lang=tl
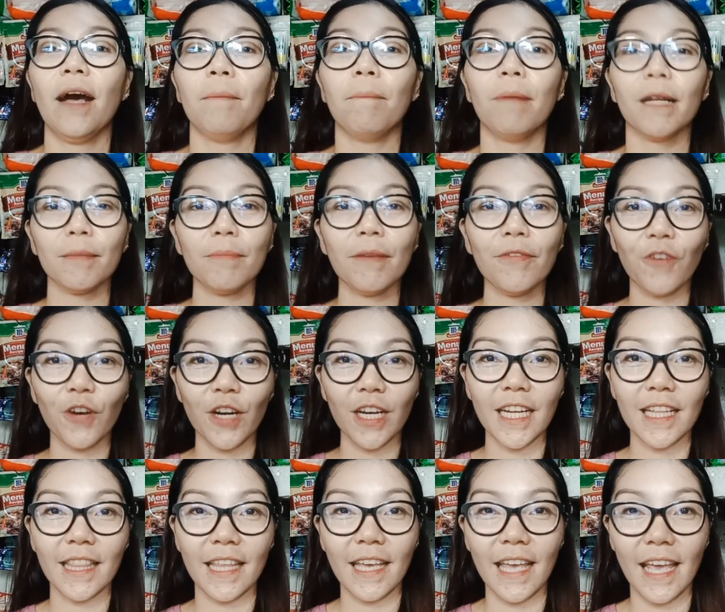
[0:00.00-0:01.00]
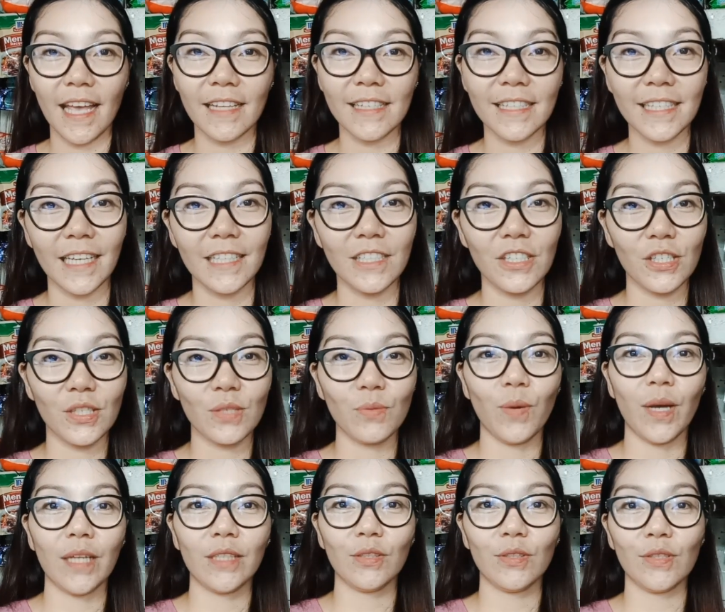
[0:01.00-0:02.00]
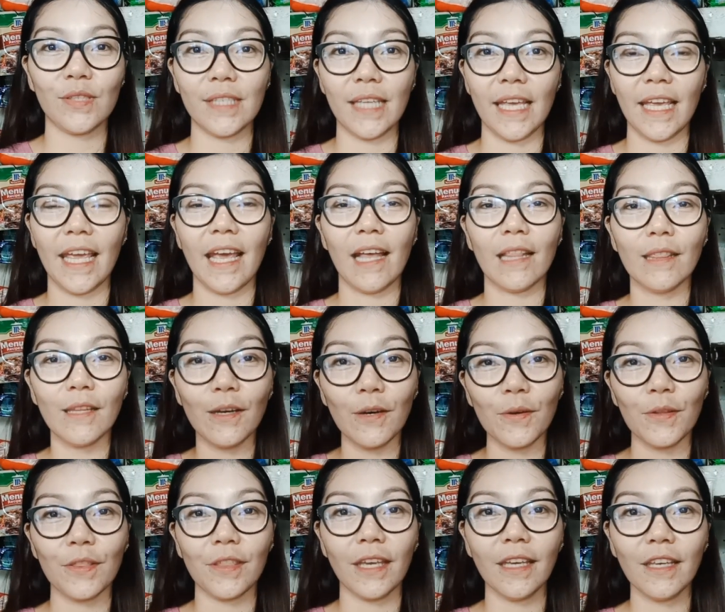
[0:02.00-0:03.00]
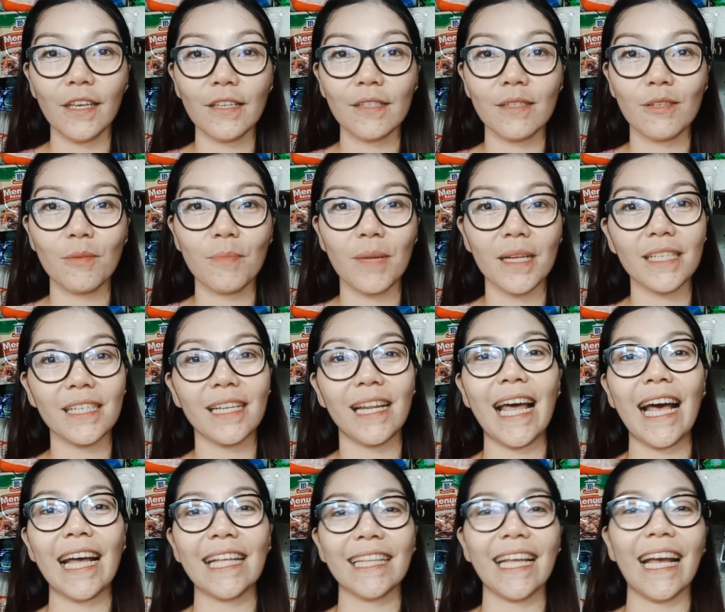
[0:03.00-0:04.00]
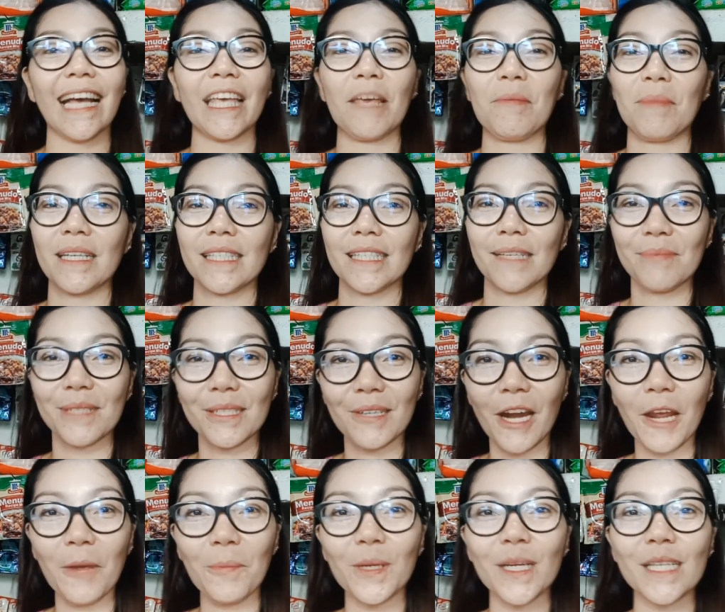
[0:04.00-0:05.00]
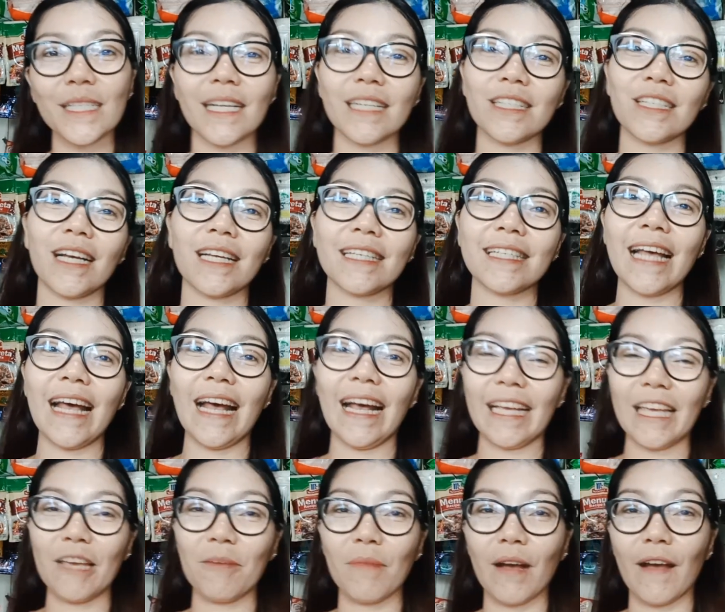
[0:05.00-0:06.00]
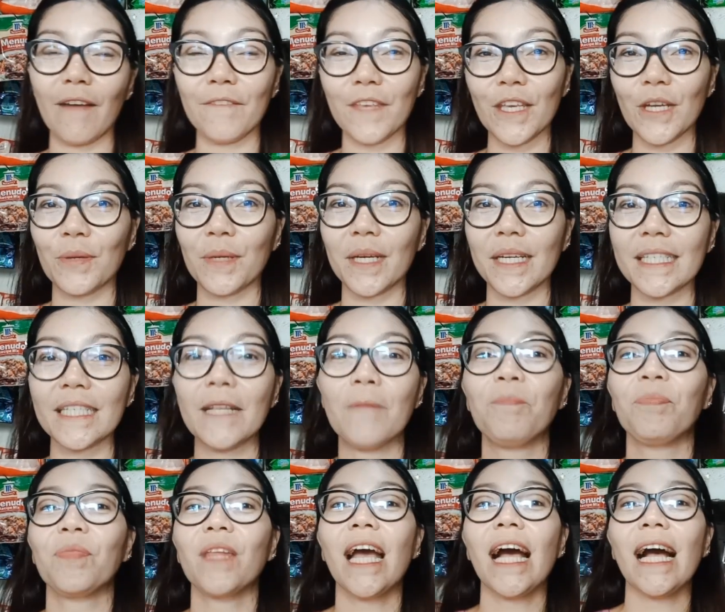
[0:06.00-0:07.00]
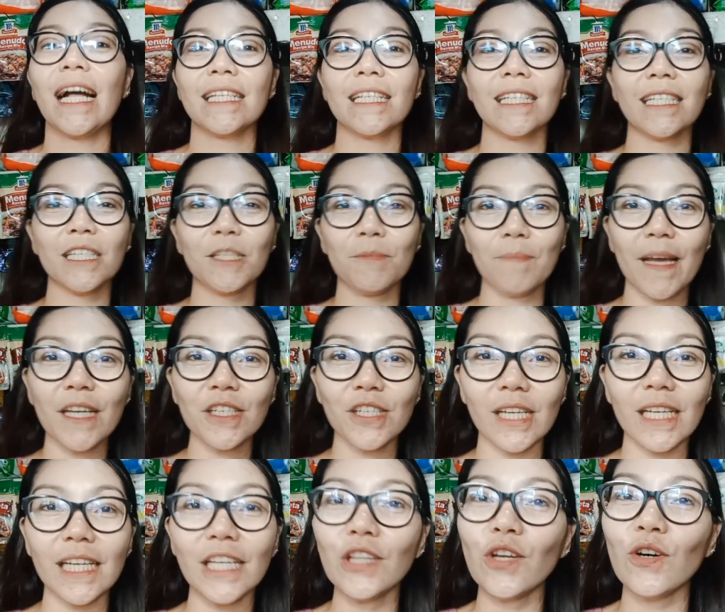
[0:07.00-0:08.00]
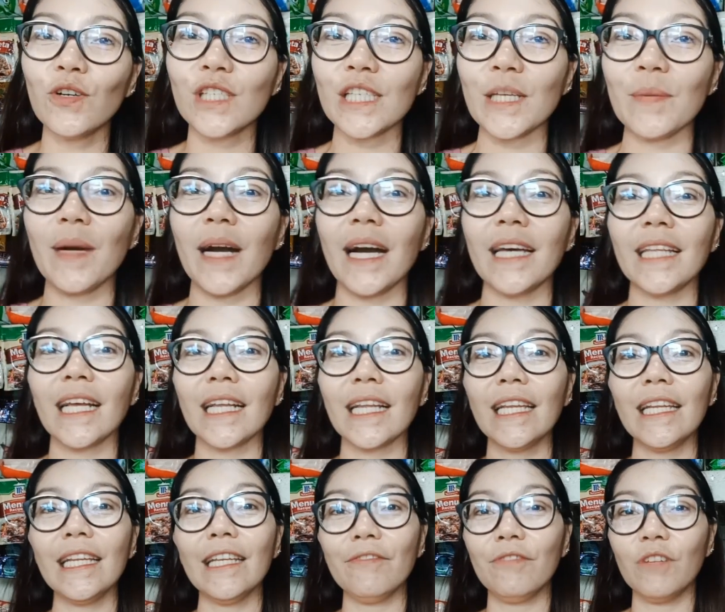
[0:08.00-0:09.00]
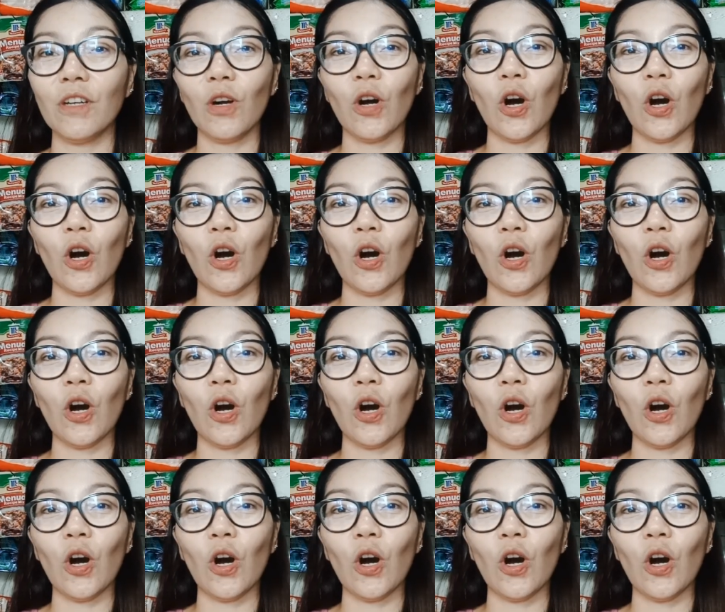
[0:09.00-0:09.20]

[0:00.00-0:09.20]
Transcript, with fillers: But before anything else, I just want to say hello. Thank you so much lahat ng aking mga subscribers at saka sa aking mga viewers at especially doon sa mga naglilib ng